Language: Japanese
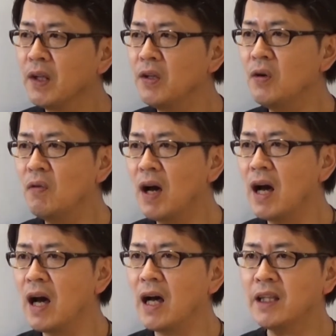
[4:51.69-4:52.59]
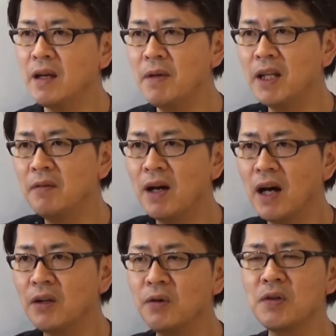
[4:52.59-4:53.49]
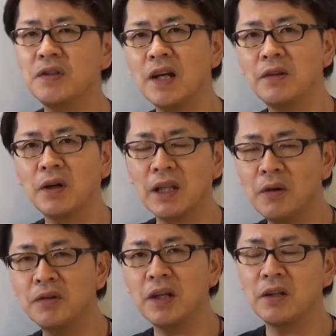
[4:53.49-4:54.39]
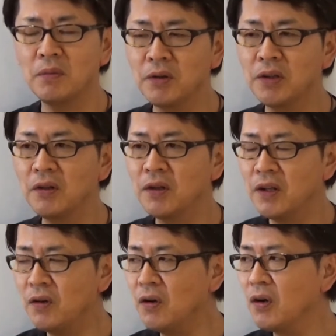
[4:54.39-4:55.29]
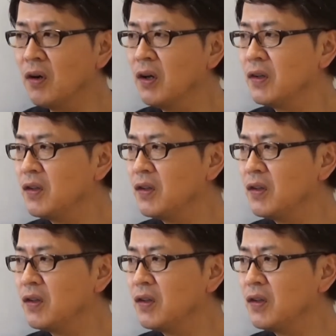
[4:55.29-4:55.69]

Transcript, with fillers: 要は頭では良くしたいとか直したいと思ってるけど